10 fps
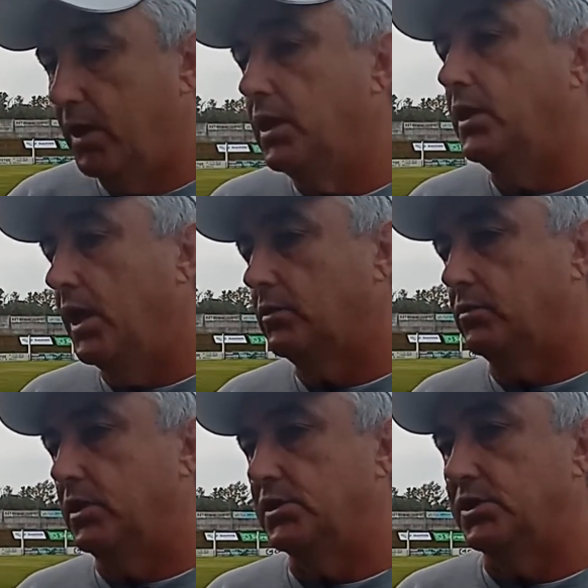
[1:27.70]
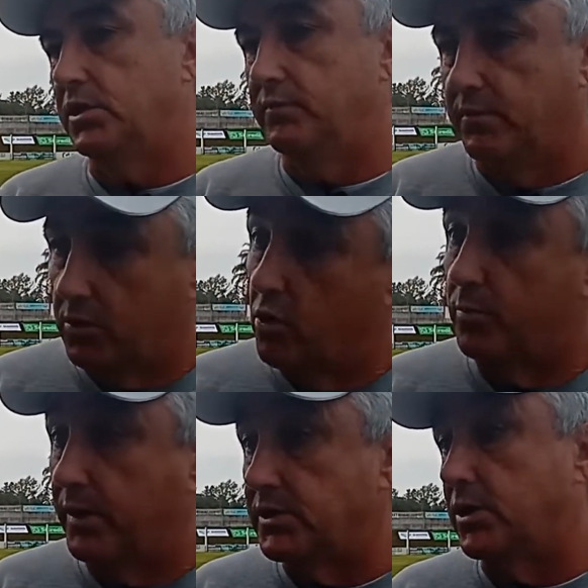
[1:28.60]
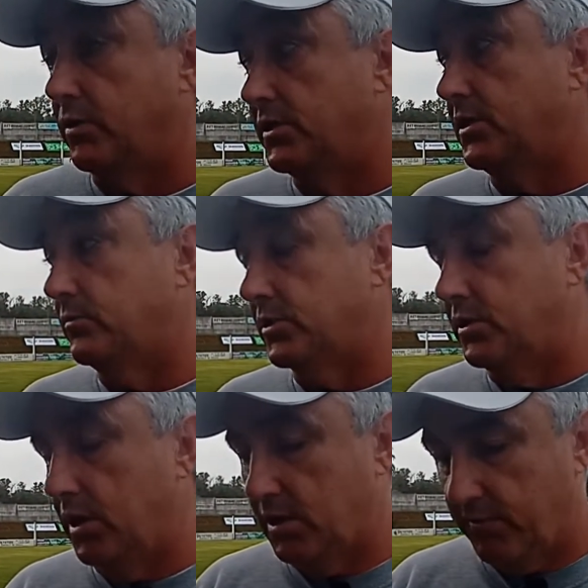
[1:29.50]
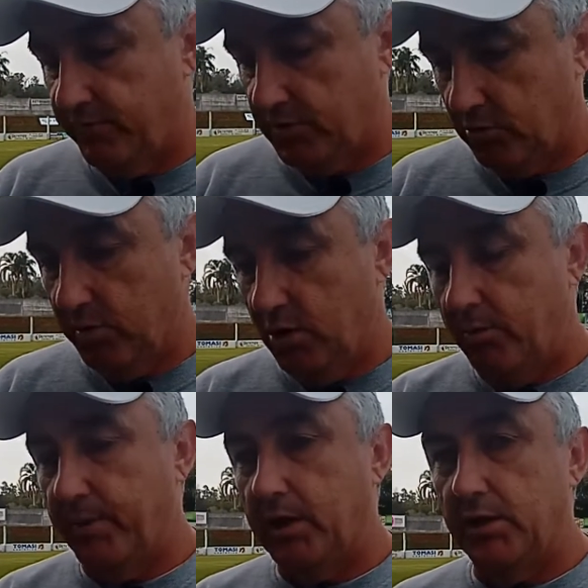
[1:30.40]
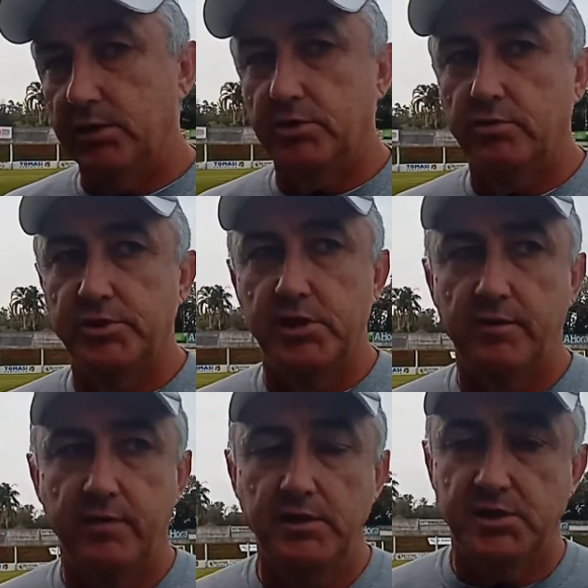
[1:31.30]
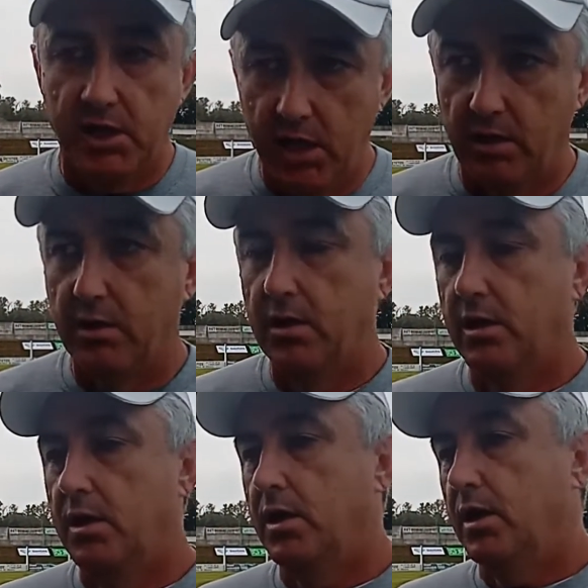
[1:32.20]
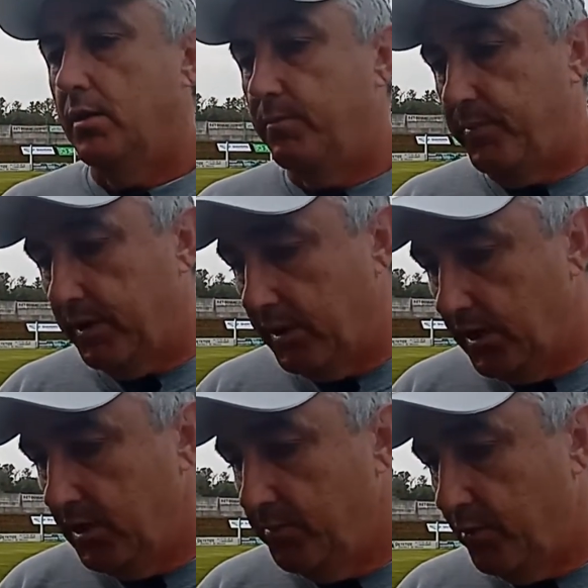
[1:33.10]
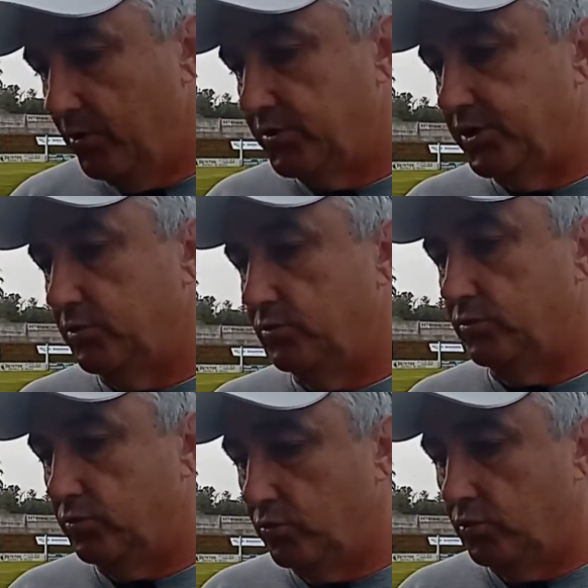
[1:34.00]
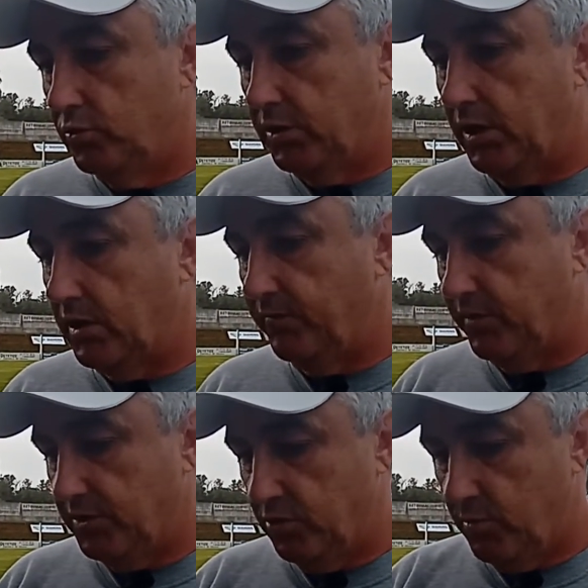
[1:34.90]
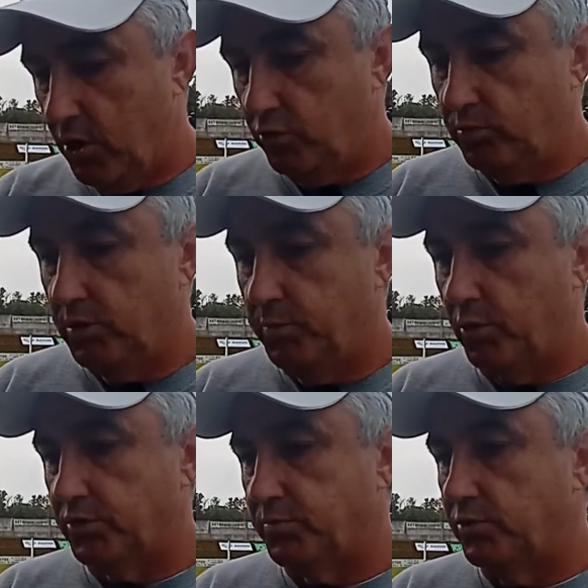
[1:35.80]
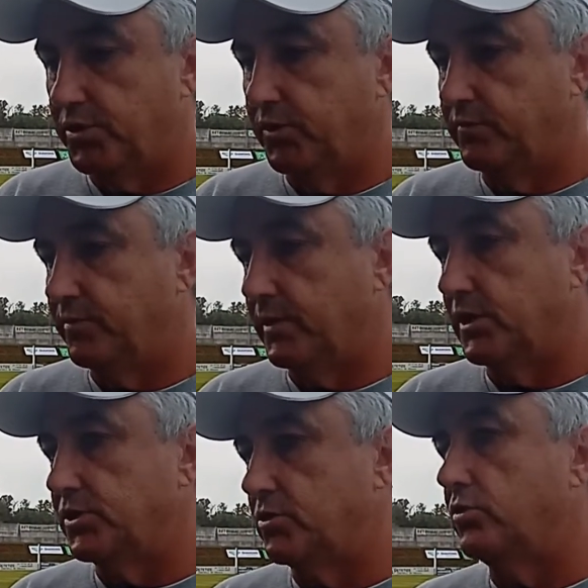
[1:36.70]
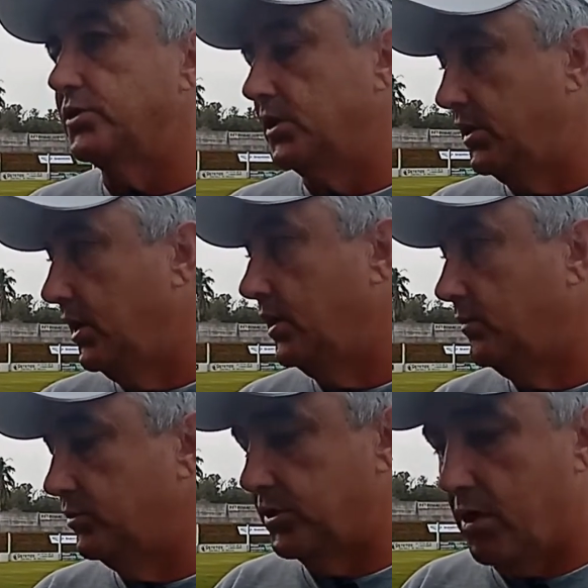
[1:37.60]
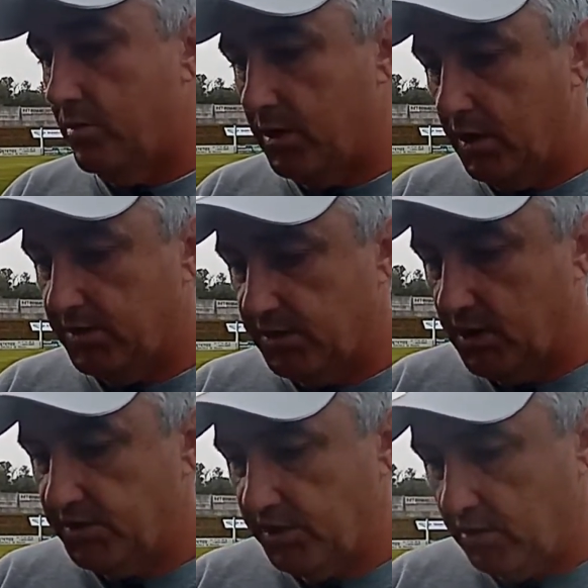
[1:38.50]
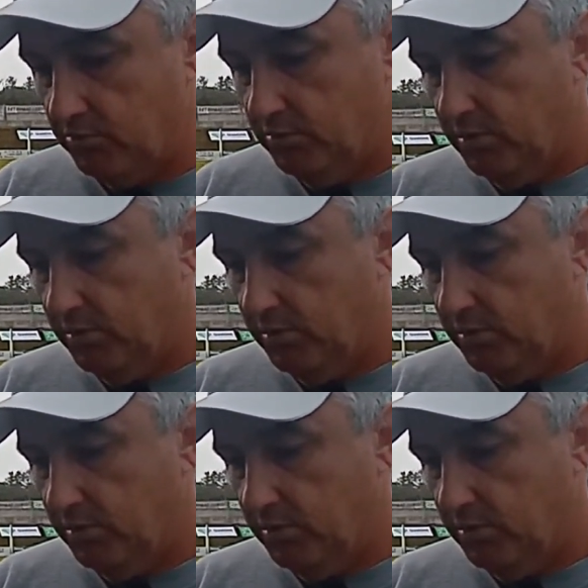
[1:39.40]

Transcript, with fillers: E dentro desse nível de competição, nós temos que tentar fazer o melhor para que a gente consiga vencer. Para daí, depois, no segundo turno, tentar fazer o maior número de pontos possíveis para a gente conseguir ainda buscar uma classificação.